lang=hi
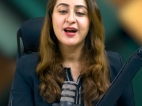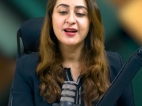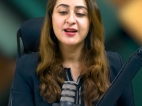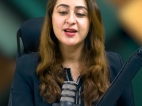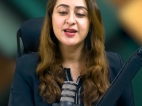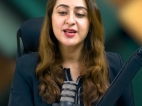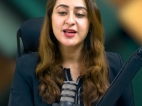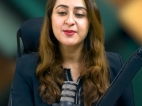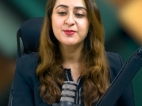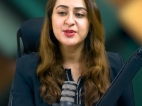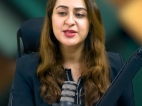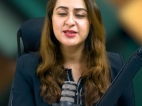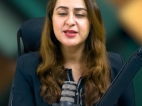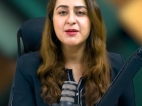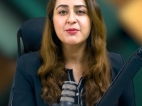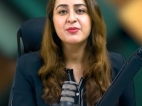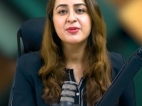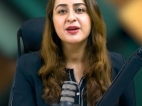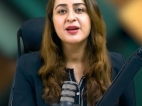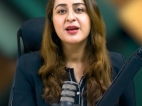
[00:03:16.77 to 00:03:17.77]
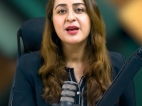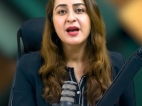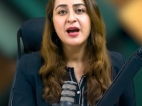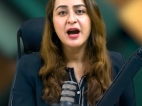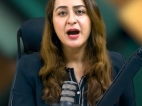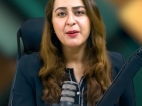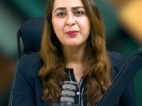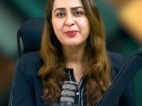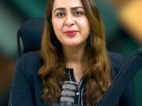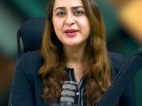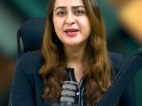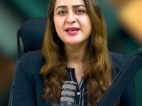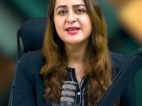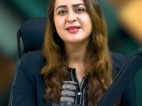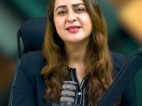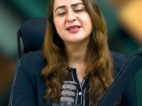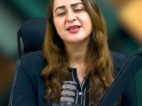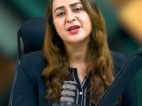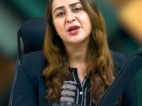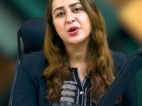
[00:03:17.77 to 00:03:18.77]
अगर हम सब अपने
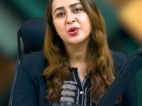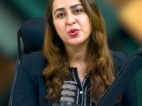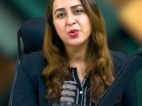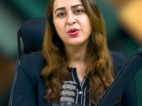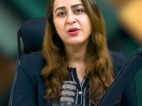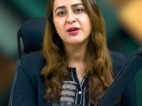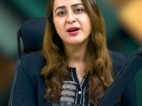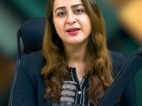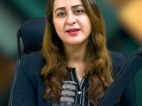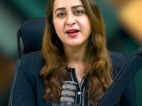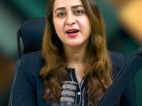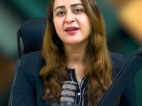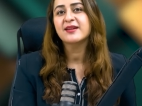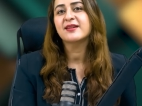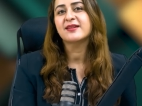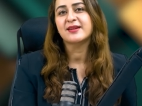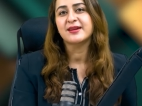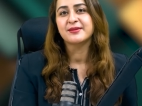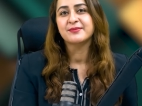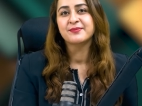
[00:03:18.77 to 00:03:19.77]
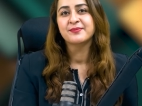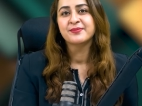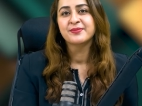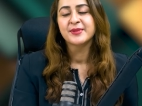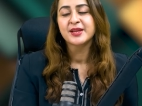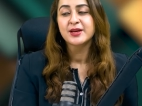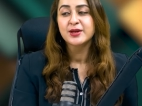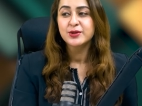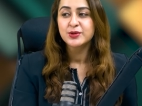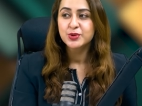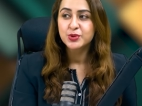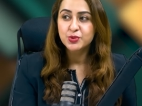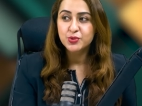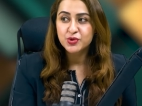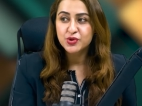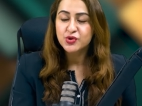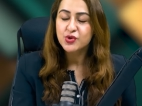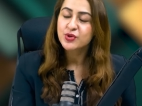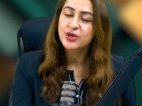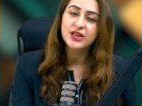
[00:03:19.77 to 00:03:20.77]
हिस्से का रोल अदा करें
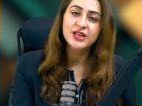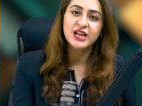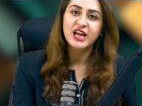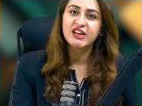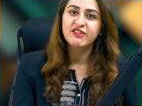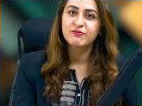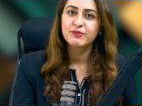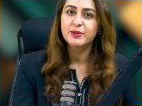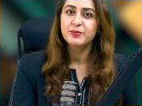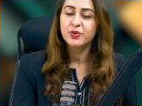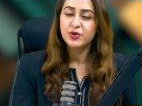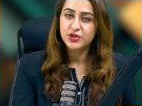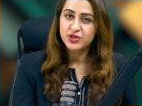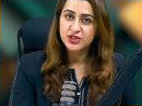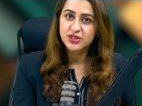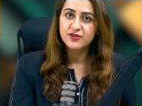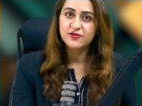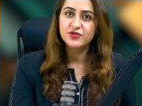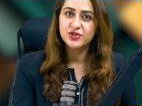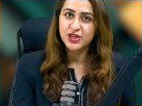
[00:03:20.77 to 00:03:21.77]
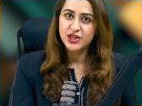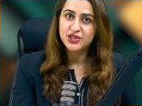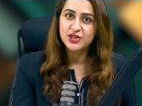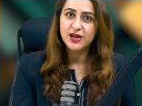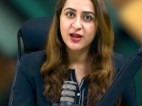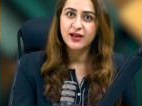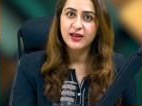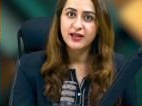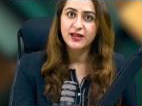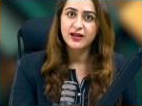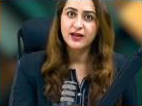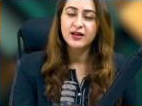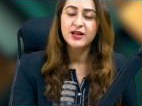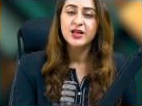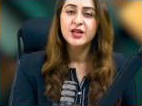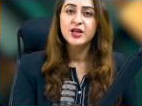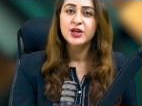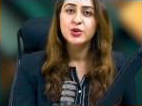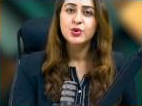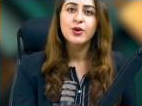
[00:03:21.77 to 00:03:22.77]
दूसरों की लाइफ में पॉजिटिव चेंज लाने का
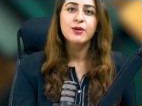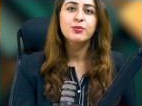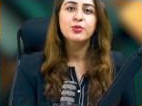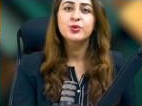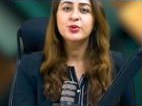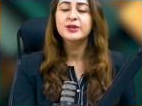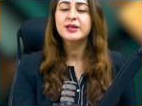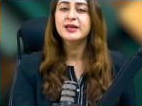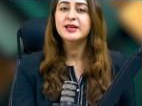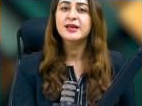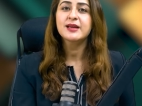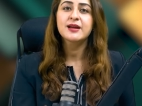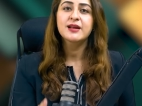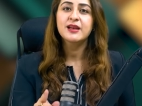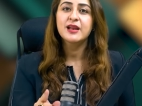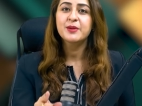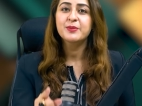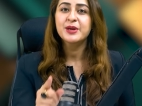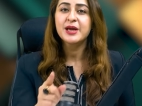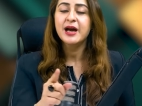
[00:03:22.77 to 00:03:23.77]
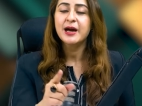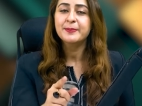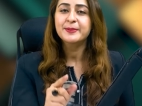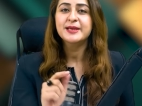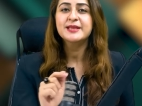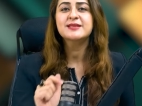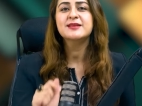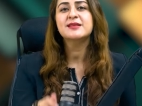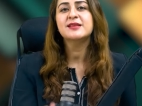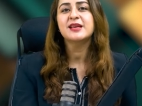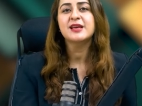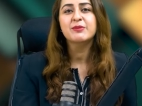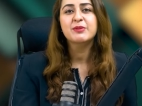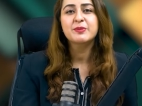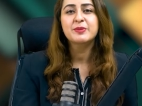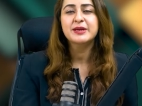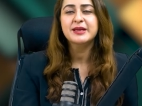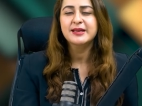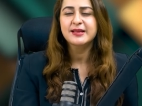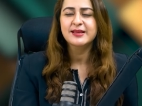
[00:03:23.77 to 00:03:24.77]
तो आप खुद देखेंगे अल्लाह मियाँ आपकी ज़िंदगी
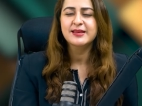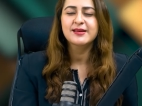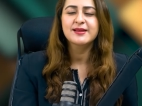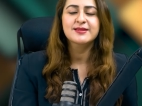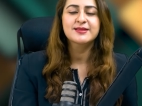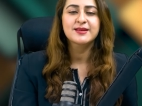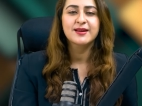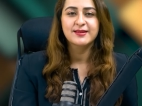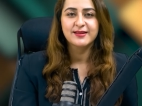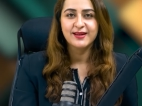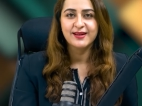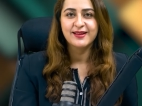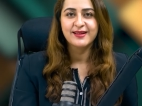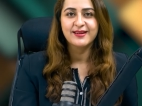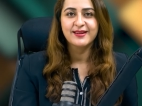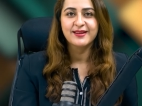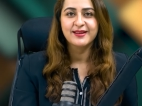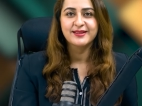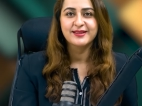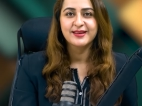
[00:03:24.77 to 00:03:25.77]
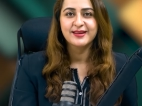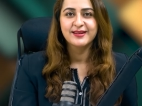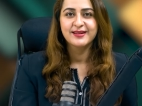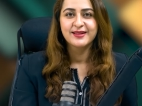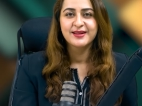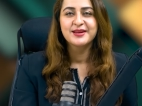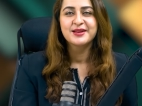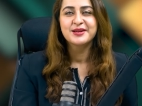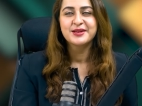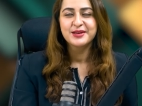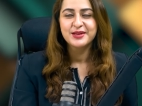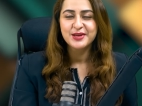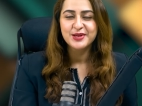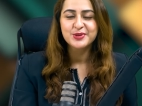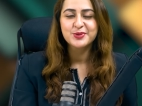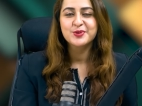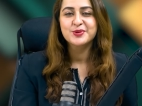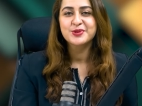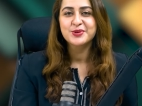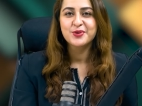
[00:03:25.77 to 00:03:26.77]
में भी कितनी आसानियाँ लेकर आता है
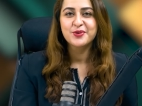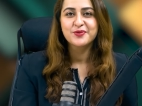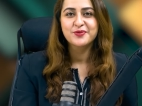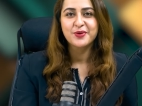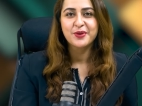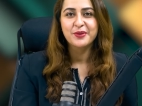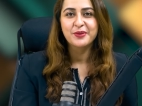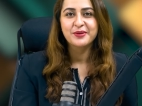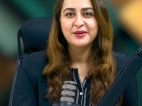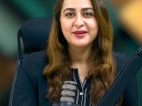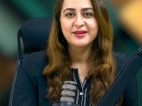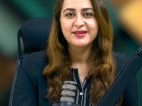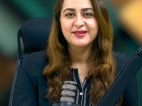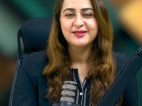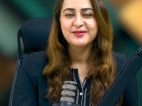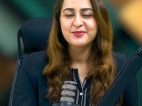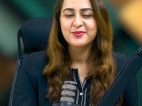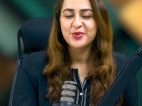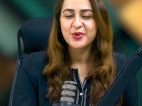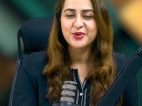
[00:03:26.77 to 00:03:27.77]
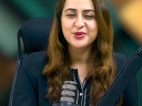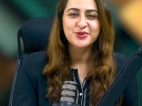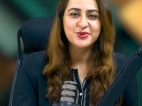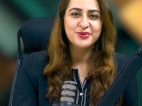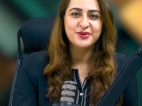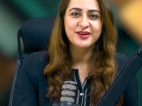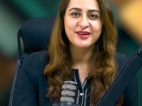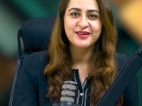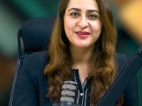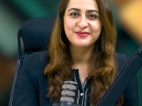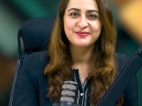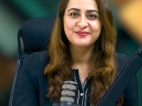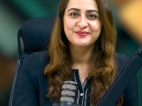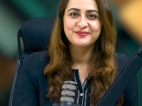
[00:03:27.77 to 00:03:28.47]
इसको ज़रूर फॉलो करें बहुत शुक्रिया